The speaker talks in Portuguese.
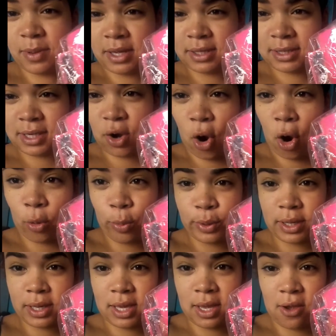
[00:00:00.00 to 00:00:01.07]
Peguei esse copo
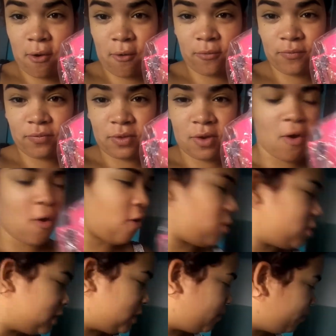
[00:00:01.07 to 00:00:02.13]
aqui, ó,
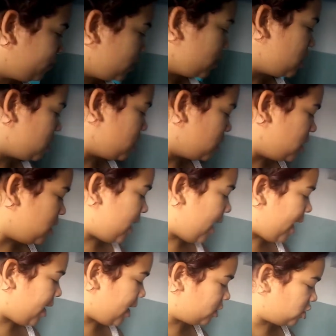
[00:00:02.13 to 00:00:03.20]
rosa.
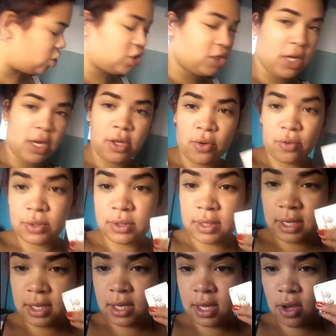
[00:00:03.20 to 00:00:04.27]
Aí a gente ganhou isso
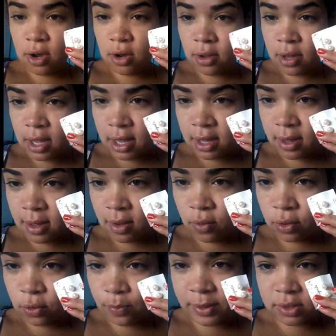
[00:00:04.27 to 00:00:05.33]
daqui, ó, que,
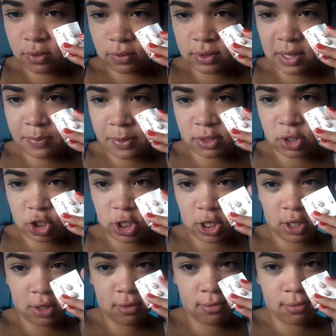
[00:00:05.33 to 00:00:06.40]
quando passou o
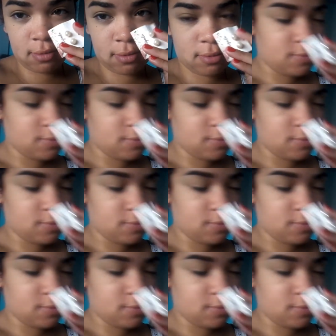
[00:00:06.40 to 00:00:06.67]
sapatinho.